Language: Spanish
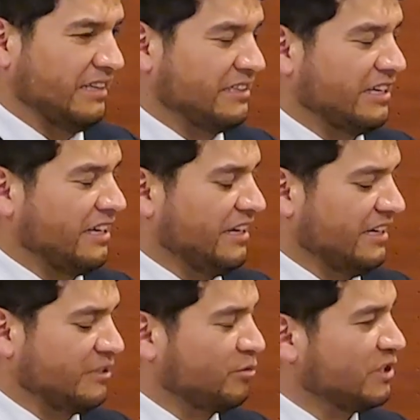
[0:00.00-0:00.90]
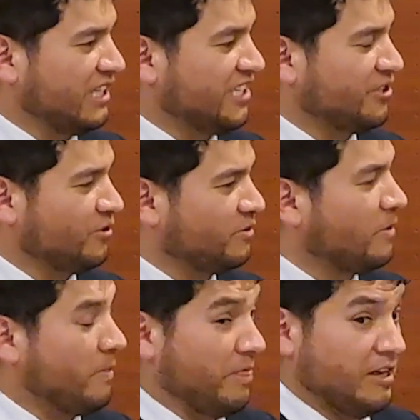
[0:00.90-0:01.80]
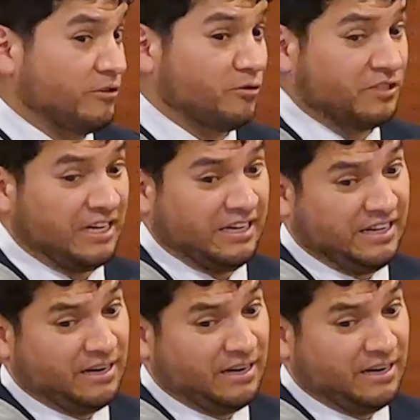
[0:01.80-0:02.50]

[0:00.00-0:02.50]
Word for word: desde sus inicios. Y eso se